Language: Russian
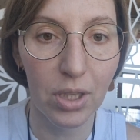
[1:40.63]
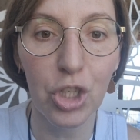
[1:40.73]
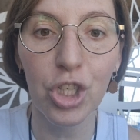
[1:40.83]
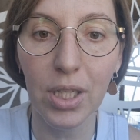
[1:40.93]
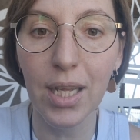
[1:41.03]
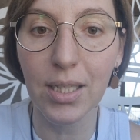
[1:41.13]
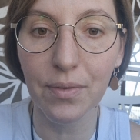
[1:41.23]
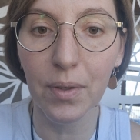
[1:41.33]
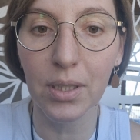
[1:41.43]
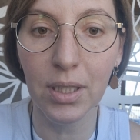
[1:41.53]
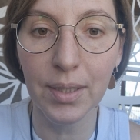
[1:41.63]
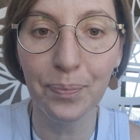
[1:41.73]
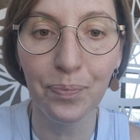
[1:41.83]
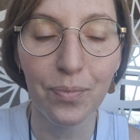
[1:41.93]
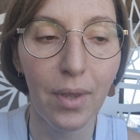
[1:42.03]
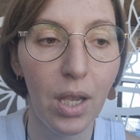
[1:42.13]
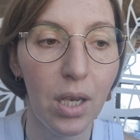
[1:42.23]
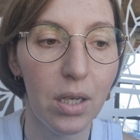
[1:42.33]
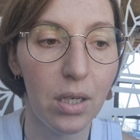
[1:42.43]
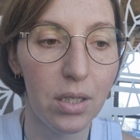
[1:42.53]
начинать с воды,
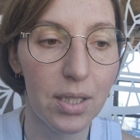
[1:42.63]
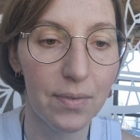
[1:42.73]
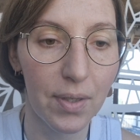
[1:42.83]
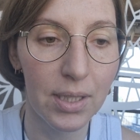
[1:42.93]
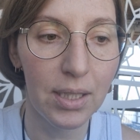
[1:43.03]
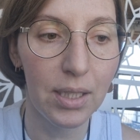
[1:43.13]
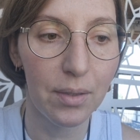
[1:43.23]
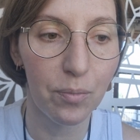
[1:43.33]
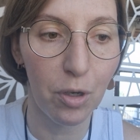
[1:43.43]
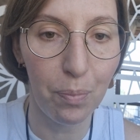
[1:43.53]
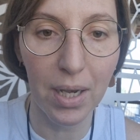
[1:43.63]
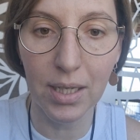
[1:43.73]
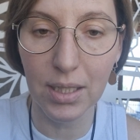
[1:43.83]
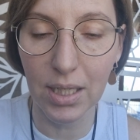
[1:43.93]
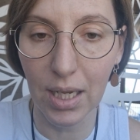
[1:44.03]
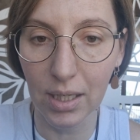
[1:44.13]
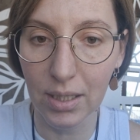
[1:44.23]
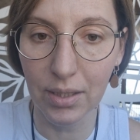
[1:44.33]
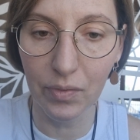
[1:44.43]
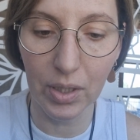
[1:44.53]
с воды полезной и
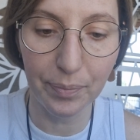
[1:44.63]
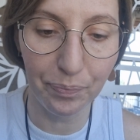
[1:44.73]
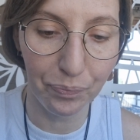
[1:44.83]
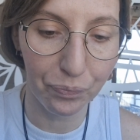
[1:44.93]
активной.